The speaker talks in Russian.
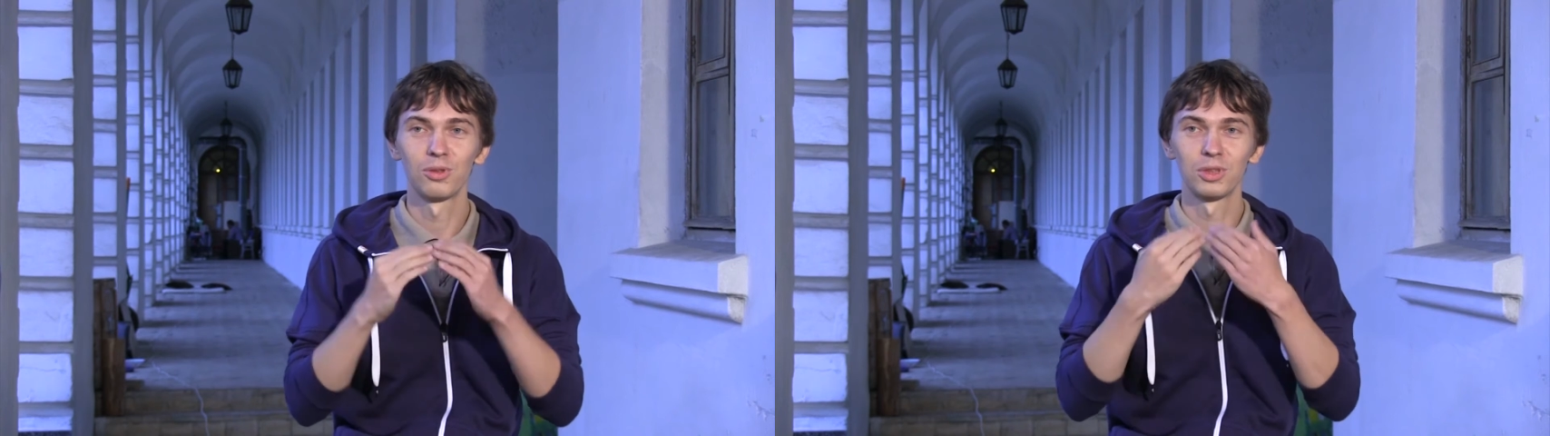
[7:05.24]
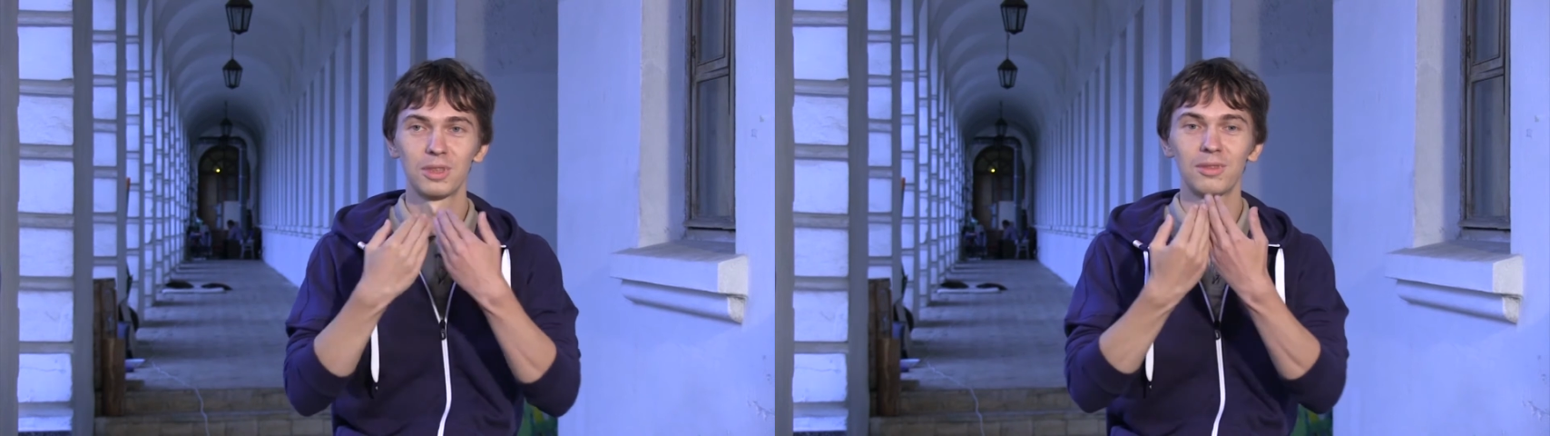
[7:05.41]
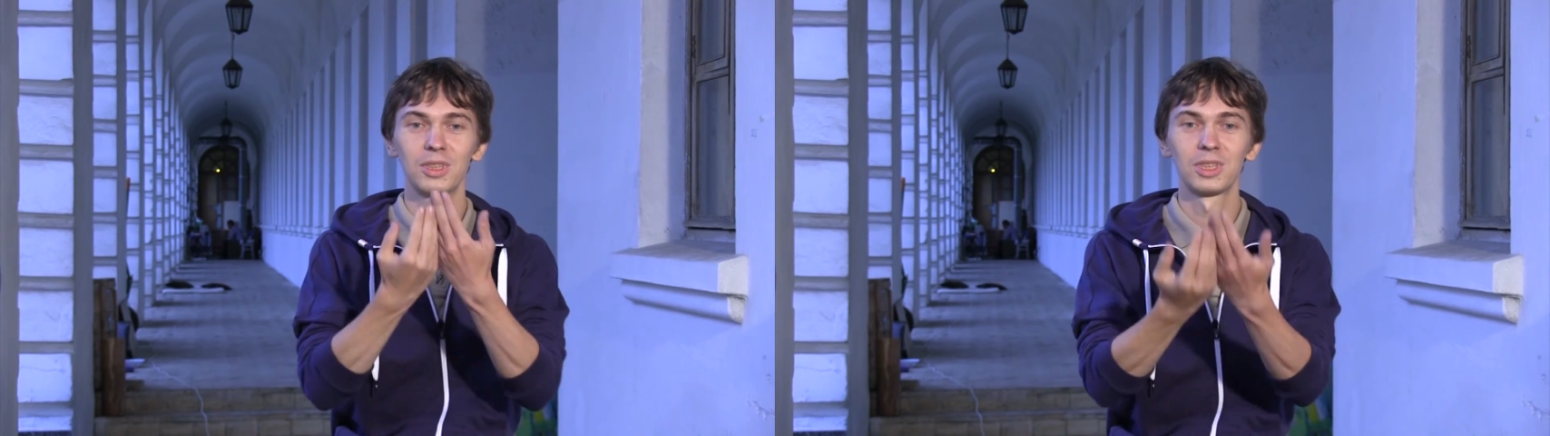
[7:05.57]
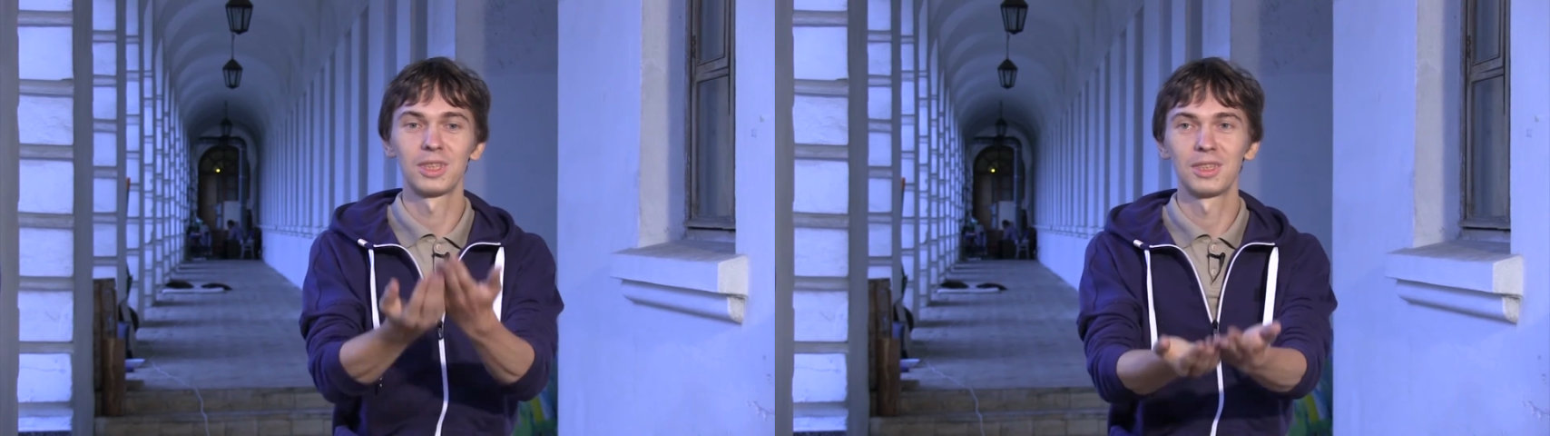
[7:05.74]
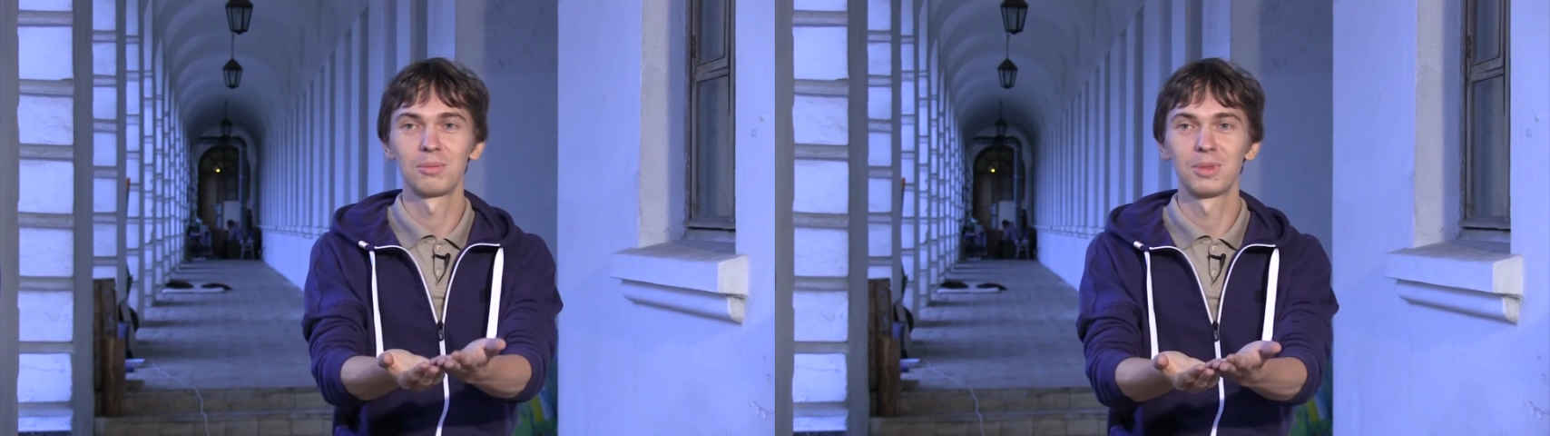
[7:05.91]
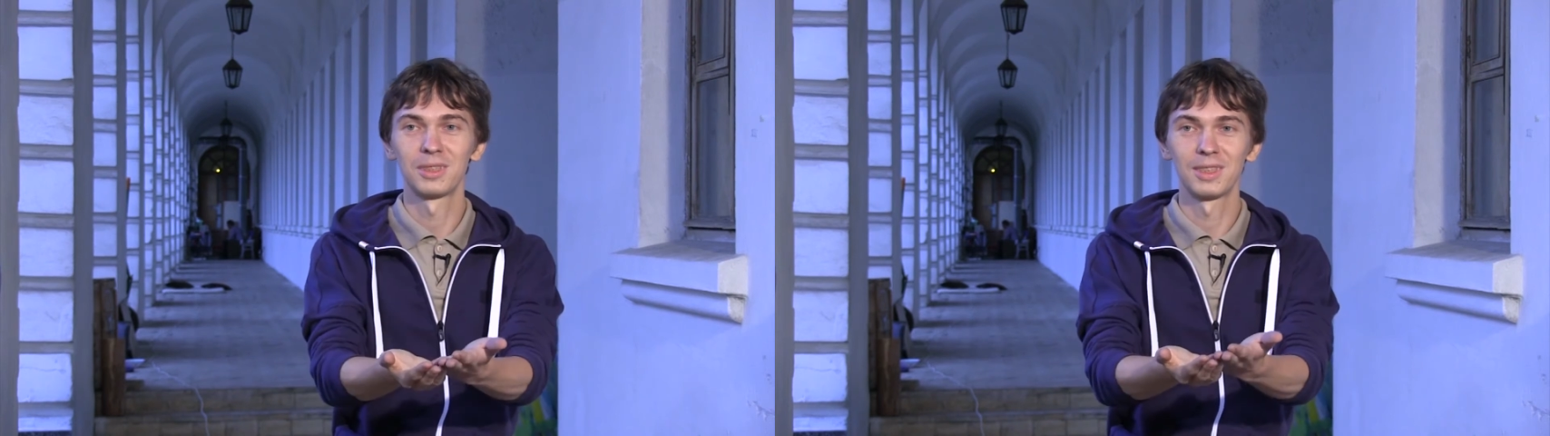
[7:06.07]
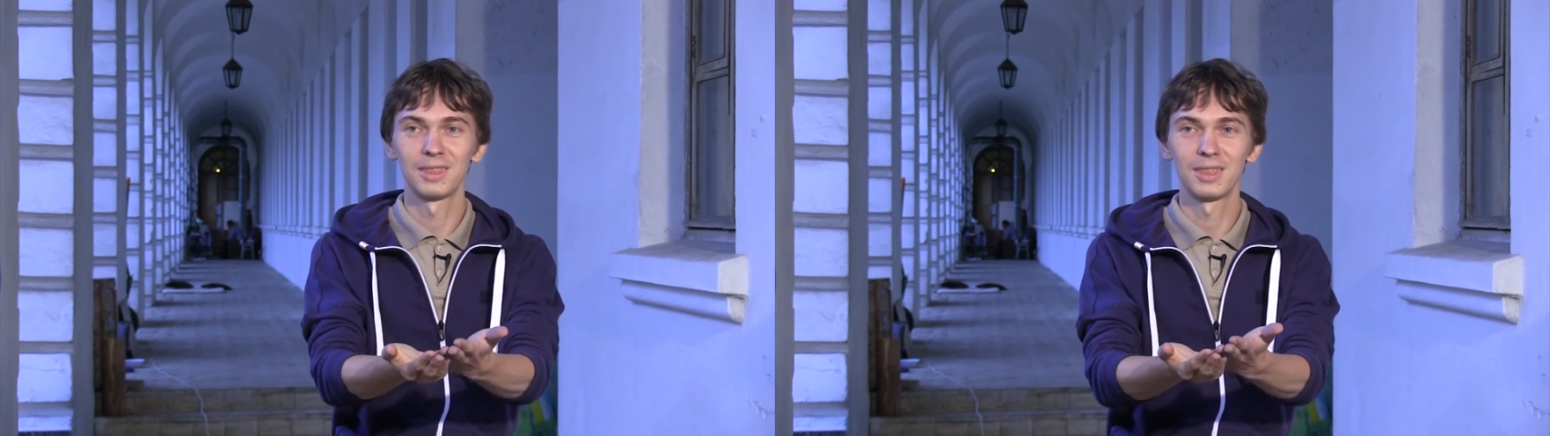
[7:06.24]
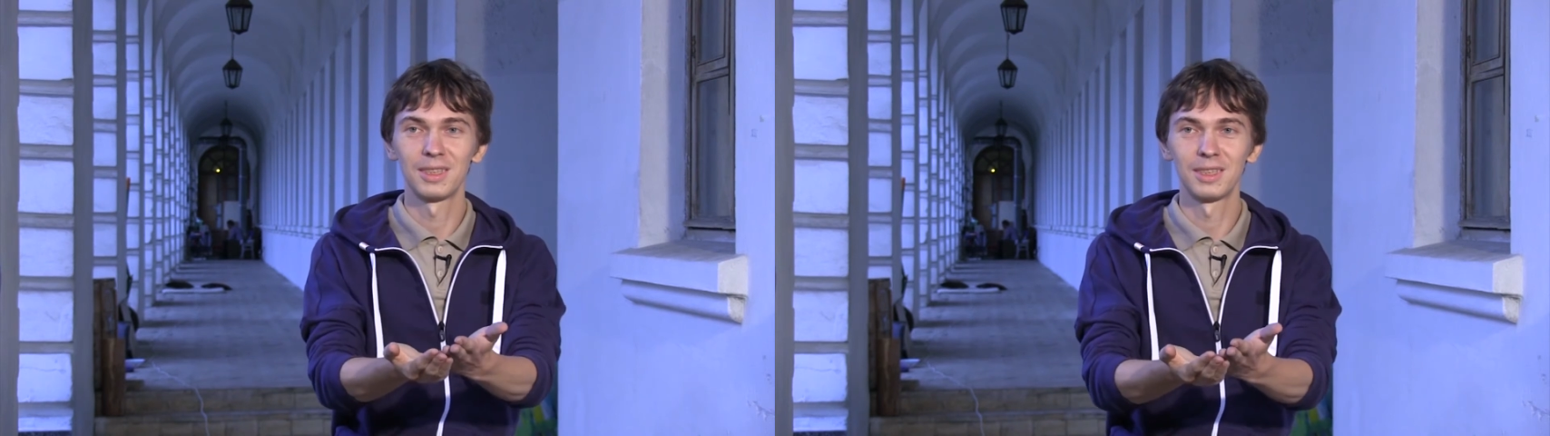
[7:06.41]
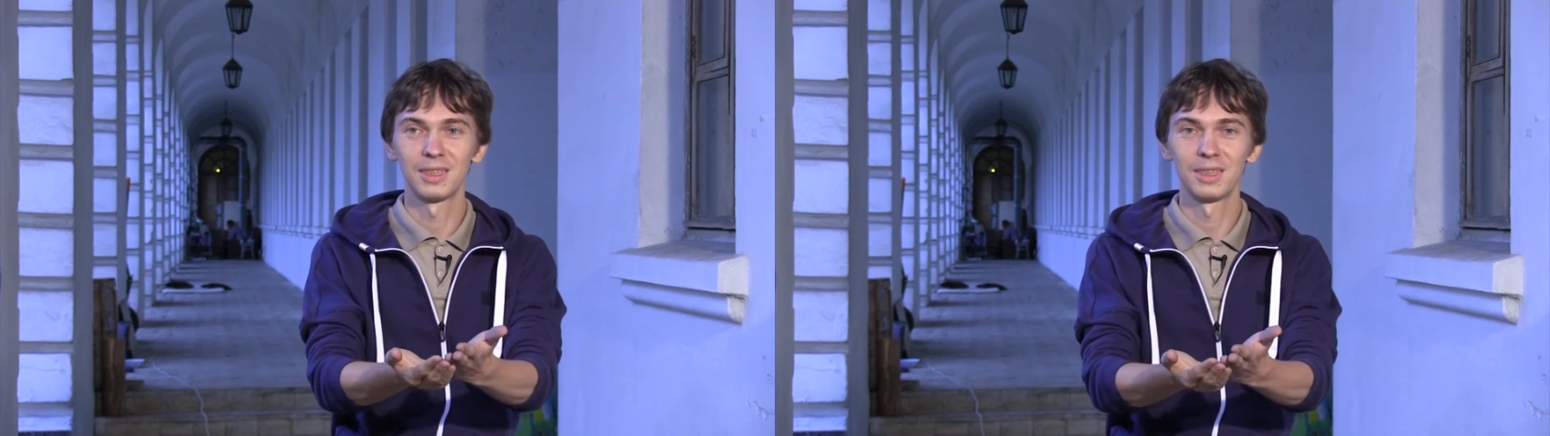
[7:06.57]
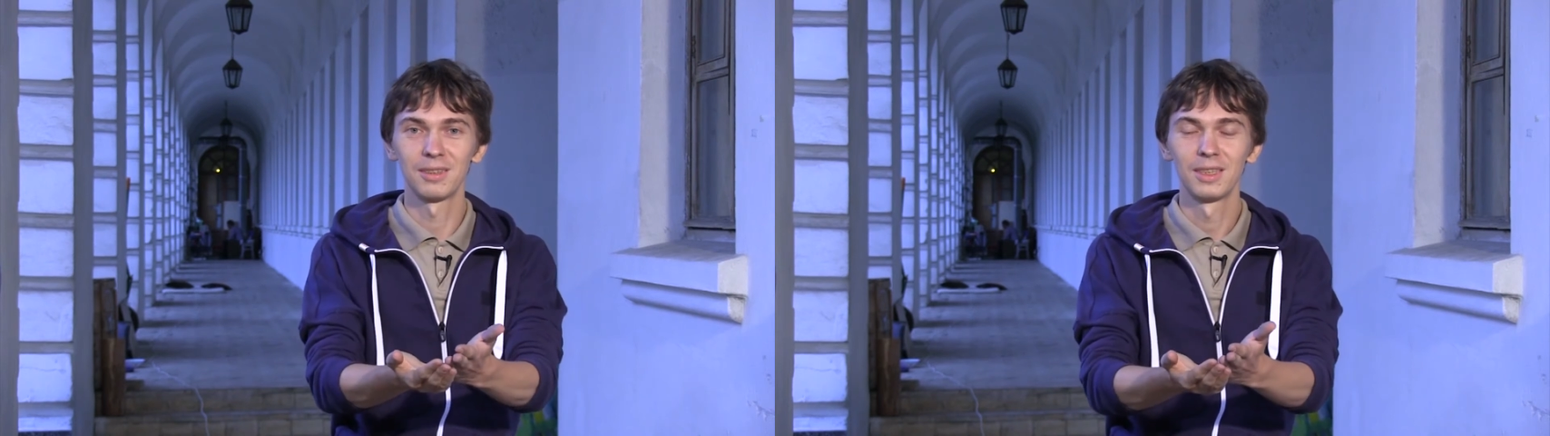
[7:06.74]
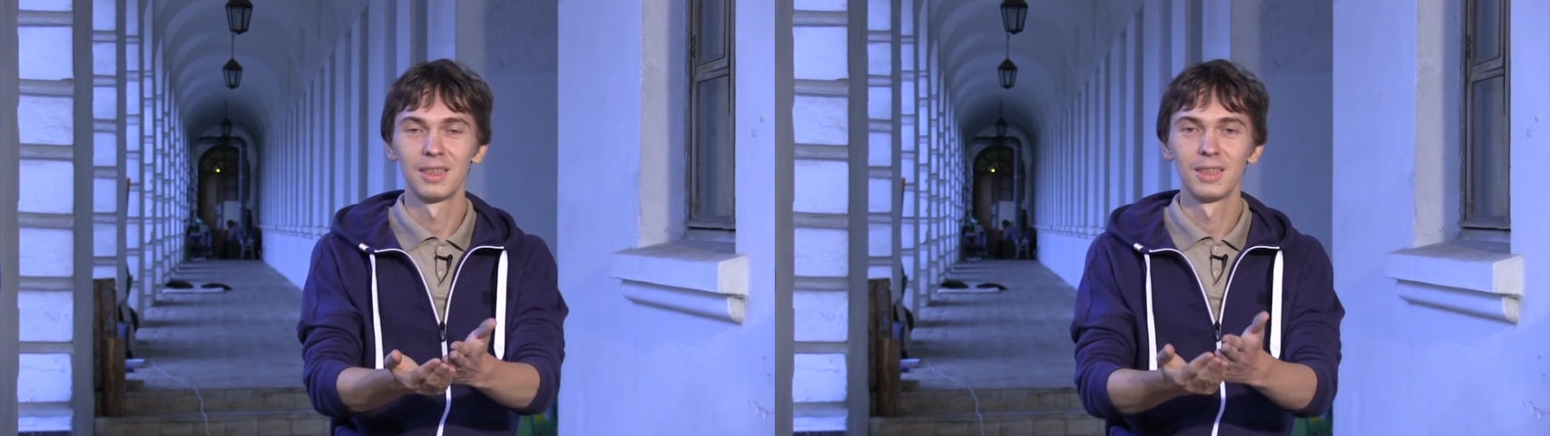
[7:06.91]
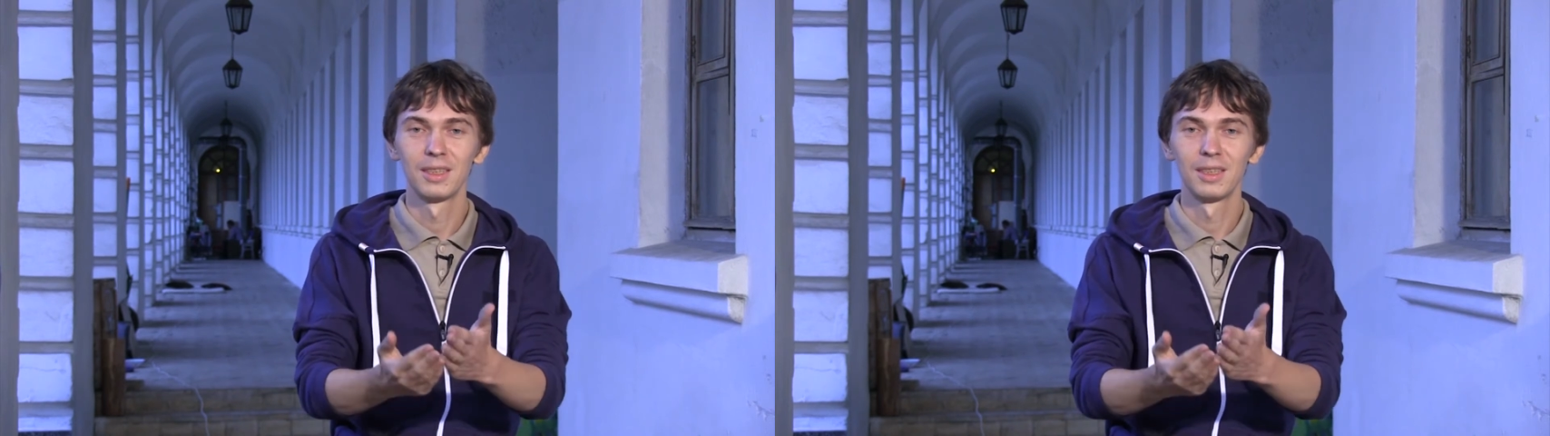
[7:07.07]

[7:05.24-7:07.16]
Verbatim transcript: тоже выражение бессознательного.